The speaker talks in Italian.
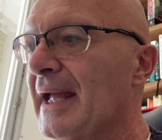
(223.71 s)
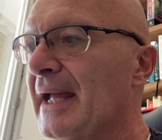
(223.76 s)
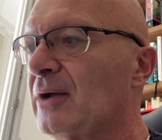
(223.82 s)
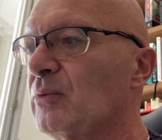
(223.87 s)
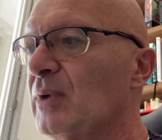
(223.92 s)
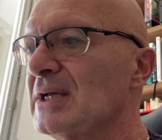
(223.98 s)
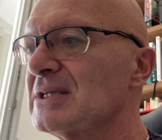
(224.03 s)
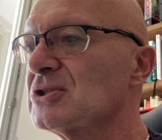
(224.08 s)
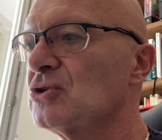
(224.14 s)

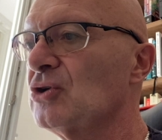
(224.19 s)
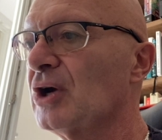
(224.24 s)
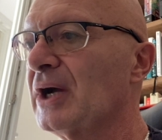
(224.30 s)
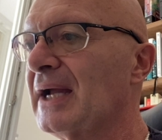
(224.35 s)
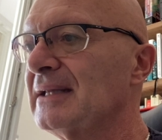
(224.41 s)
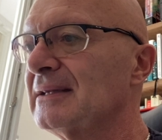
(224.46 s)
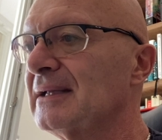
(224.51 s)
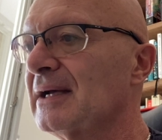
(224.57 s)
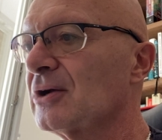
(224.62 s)
E questo
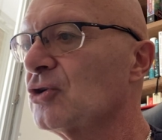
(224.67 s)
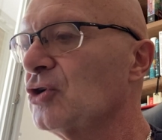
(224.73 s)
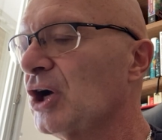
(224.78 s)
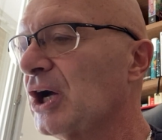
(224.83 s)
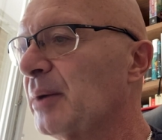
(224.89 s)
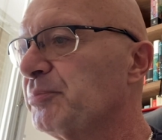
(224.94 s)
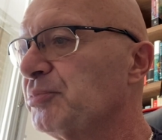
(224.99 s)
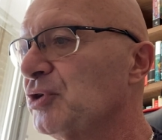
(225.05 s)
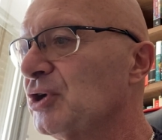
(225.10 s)
rende
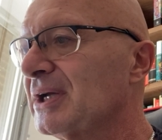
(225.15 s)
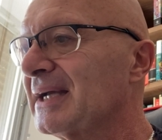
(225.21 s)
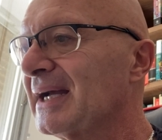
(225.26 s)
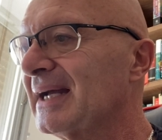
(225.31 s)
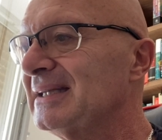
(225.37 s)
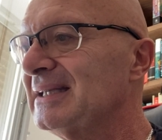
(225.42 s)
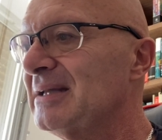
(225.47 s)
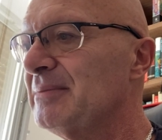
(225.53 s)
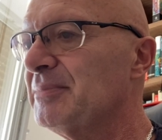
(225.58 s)
ancora più
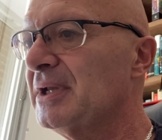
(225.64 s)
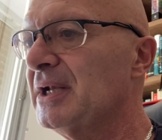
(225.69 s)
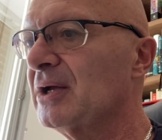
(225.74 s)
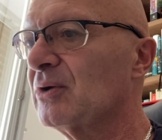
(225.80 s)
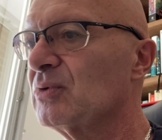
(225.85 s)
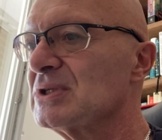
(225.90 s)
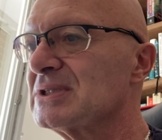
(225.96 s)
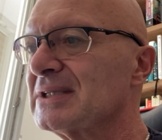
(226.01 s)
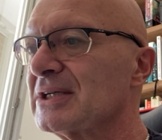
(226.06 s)

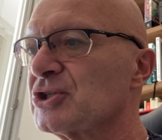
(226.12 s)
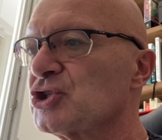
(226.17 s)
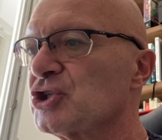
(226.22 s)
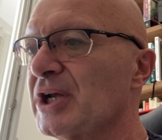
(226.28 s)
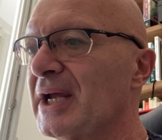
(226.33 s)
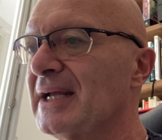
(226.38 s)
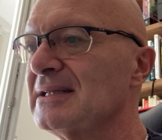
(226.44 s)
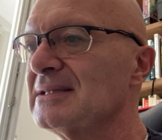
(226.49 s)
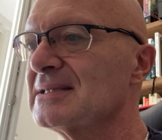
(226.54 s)
incredibile questa
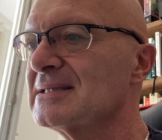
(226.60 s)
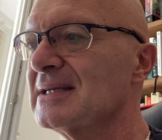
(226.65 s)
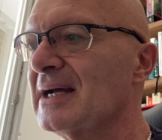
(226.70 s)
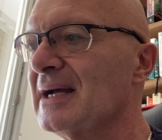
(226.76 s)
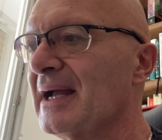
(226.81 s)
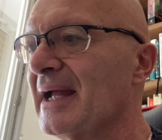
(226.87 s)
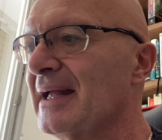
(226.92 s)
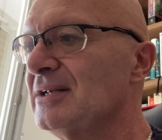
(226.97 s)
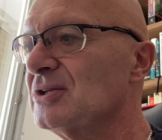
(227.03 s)

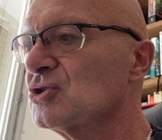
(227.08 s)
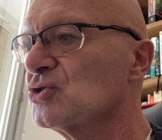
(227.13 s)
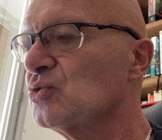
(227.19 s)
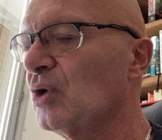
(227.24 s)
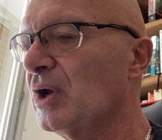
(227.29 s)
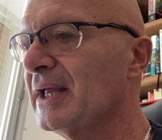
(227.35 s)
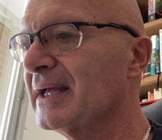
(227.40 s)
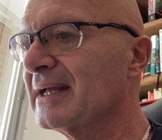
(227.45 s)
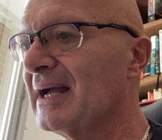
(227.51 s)
scienza e il
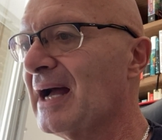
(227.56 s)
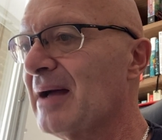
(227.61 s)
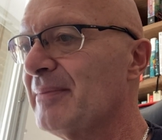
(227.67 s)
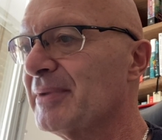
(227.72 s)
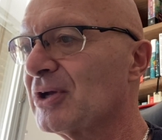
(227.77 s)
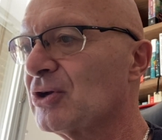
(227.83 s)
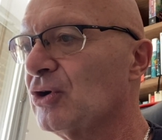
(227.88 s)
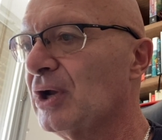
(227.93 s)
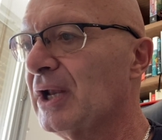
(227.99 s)
suo
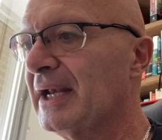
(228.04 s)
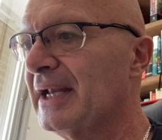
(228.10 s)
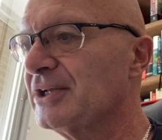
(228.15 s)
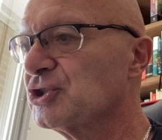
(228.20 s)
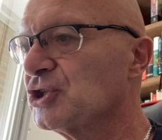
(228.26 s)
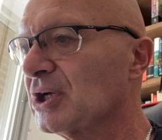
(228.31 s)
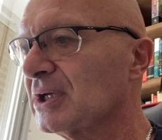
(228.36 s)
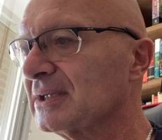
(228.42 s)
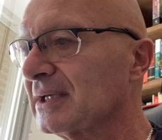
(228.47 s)
legame con la
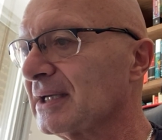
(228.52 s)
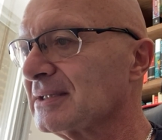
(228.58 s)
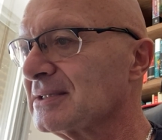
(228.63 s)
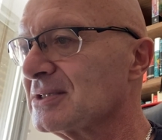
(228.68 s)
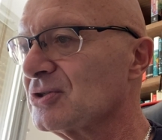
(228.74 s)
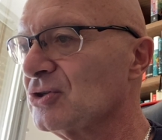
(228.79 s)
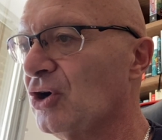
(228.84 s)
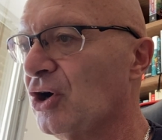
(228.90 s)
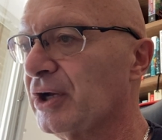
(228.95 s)
legge
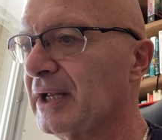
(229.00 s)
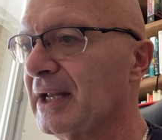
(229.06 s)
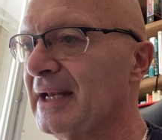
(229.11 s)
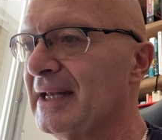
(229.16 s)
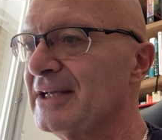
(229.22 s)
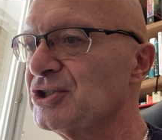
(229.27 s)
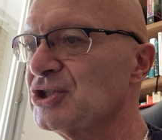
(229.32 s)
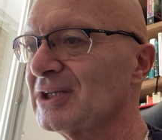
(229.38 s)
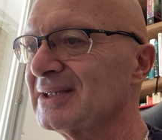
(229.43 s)
dell'attrazione.
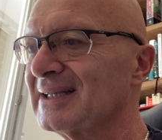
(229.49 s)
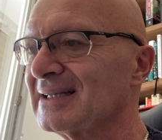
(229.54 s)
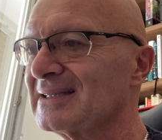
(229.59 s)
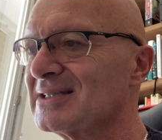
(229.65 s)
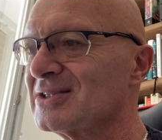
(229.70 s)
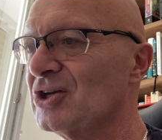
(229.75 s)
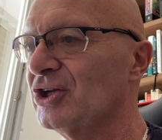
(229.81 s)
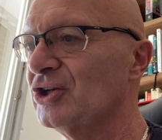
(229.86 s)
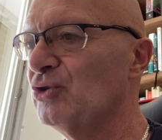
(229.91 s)
La legge
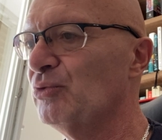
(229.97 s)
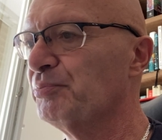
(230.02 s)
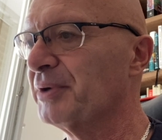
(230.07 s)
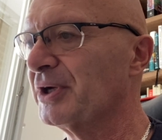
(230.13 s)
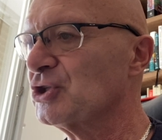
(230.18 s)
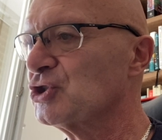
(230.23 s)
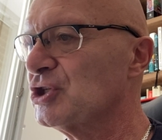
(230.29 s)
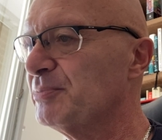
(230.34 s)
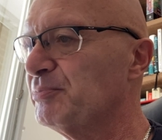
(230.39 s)
dell'attrazione è un
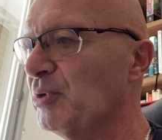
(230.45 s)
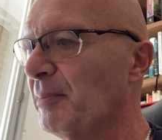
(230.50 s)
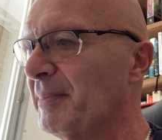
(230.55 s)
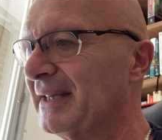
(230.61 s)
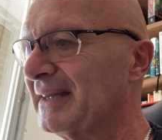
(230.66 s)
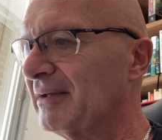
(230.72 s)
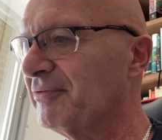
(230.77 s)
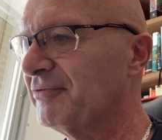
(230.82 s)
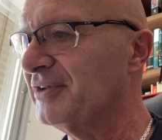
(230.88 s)
principio
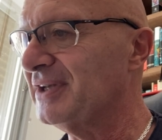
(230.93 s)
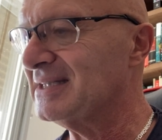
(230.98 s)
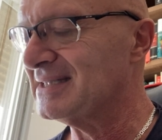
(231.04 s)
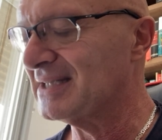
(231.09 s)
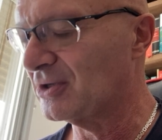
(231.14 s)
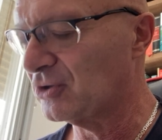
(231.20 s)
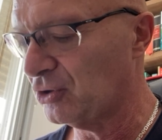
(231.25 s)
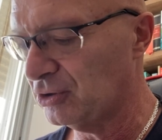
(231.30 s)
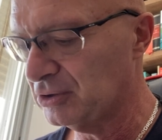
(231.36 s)

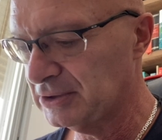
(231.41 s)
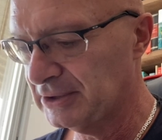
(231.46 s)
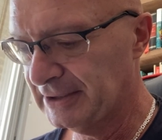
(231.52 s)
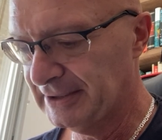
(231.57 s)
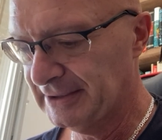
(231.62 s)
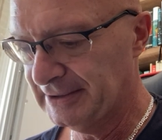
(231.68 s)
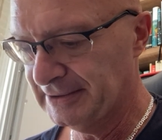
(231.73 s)
metafisico,